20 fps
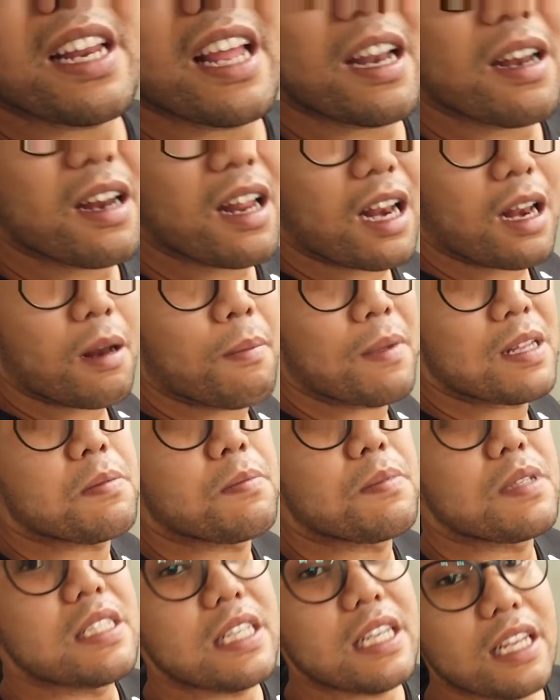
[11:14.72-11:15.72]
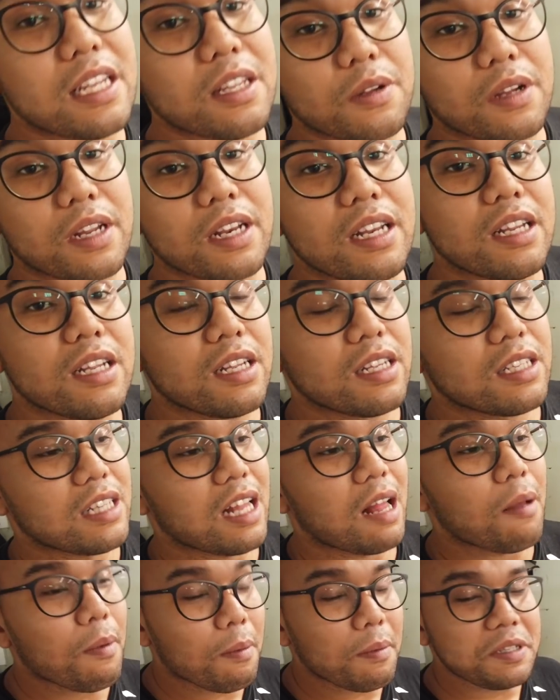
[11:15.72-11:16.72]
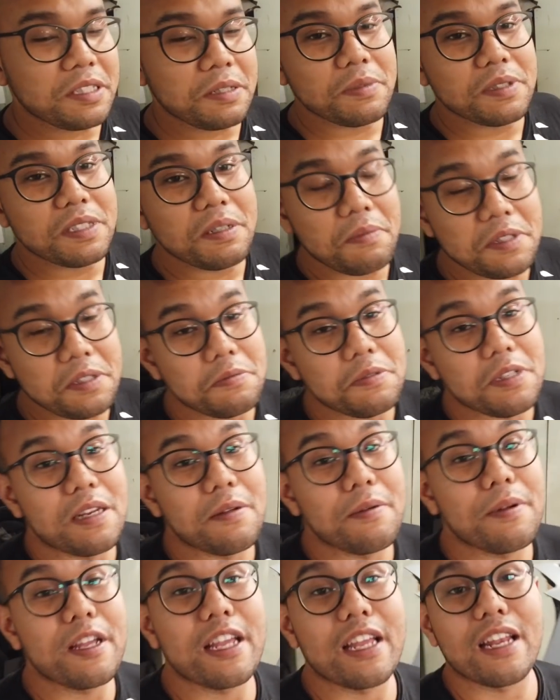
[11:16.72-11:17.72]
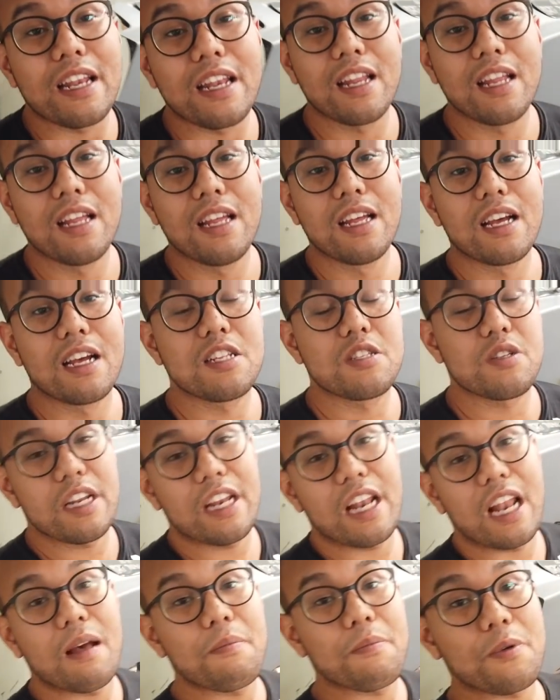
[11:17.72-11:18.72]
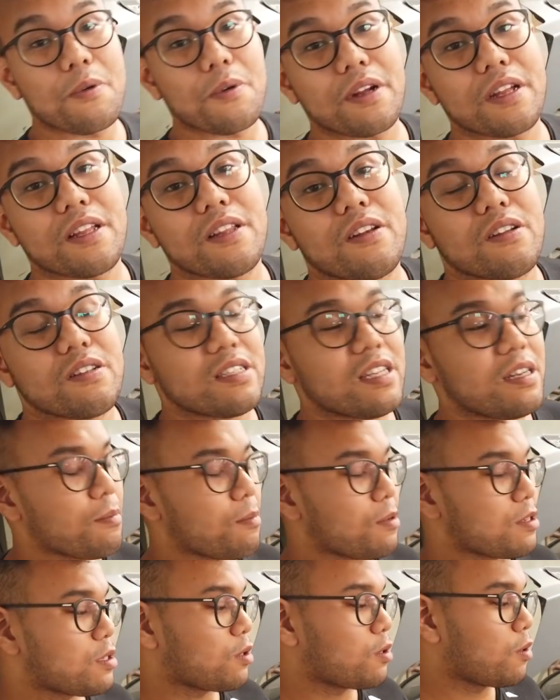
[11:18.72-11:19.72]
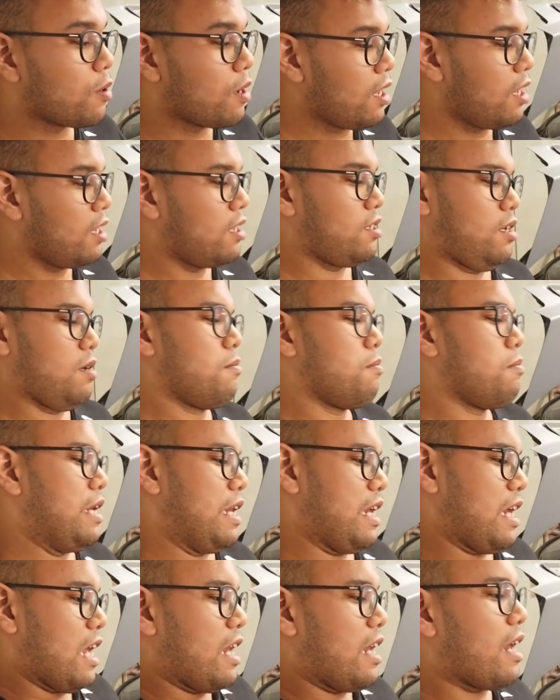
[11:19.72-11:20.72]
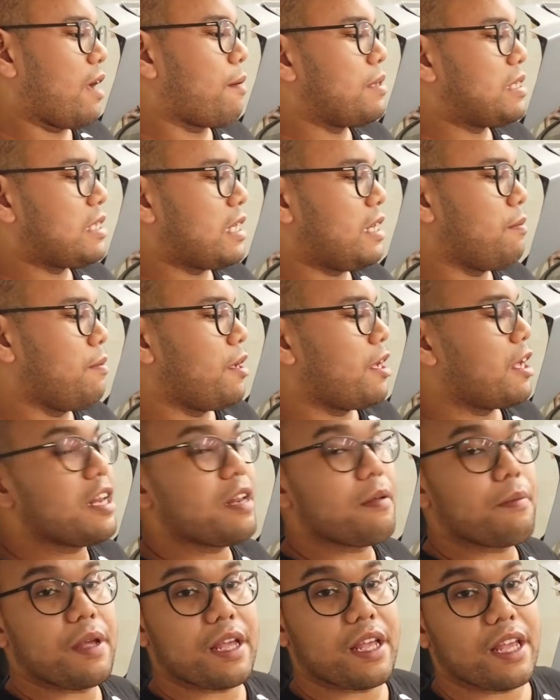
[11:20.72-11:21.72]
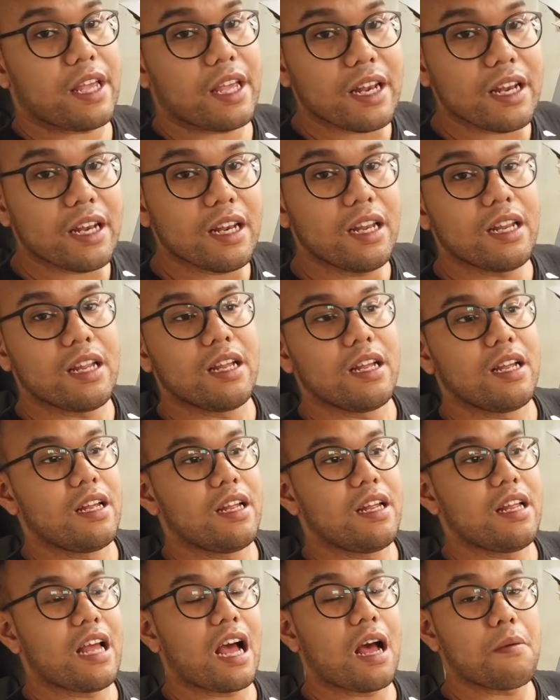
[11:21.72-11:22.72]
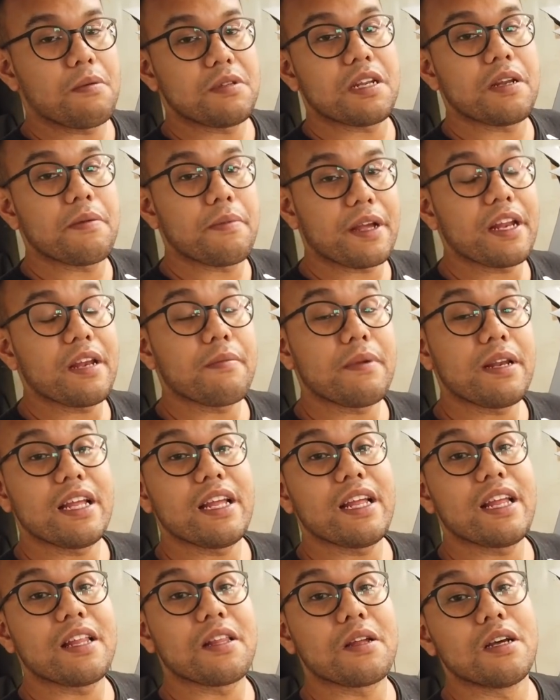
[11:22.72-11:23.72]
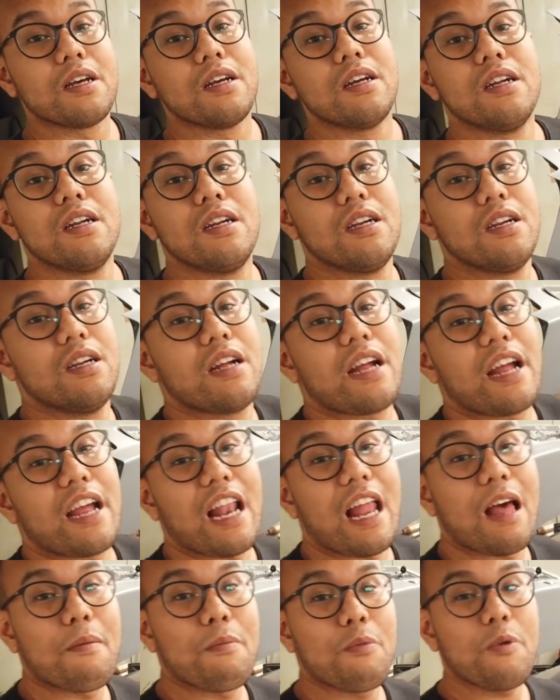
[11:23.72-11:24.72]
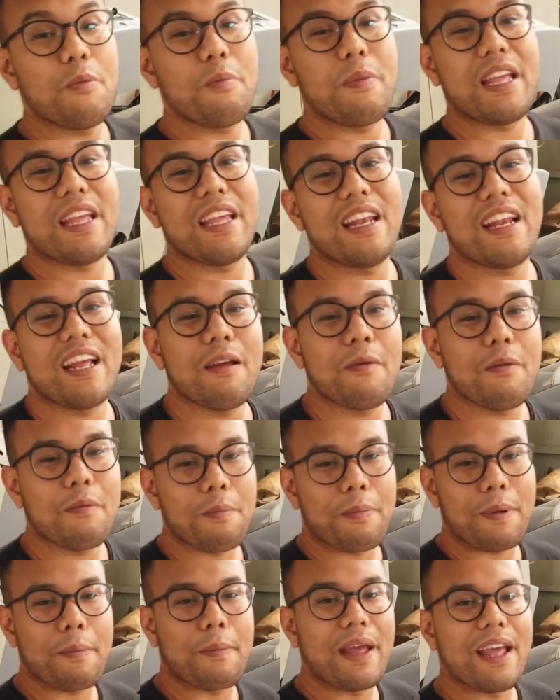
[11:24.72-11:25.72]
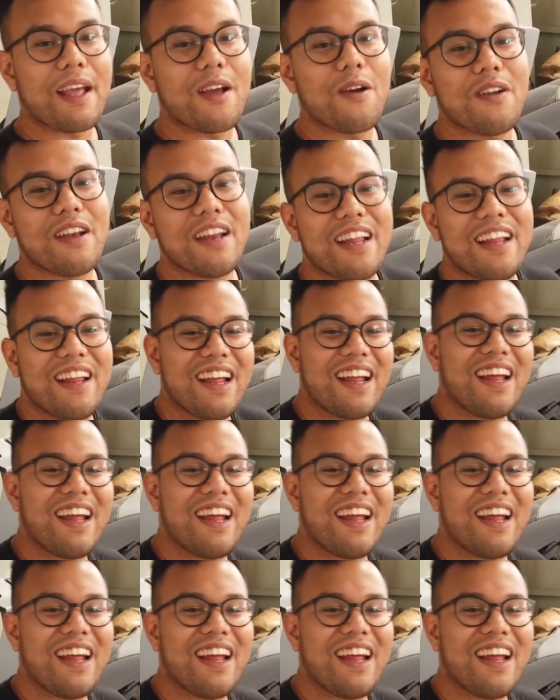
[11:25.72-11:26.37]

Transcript: sekalian karena masih besi gitu kan selama masih besi masih bisa dibikin kecuali lampu gitu loh jadi maksud gua mendingan yang bisa dibikin dibikin yang nggak bisa dibikin beli gitu kayak lampu bikin kayak bego deh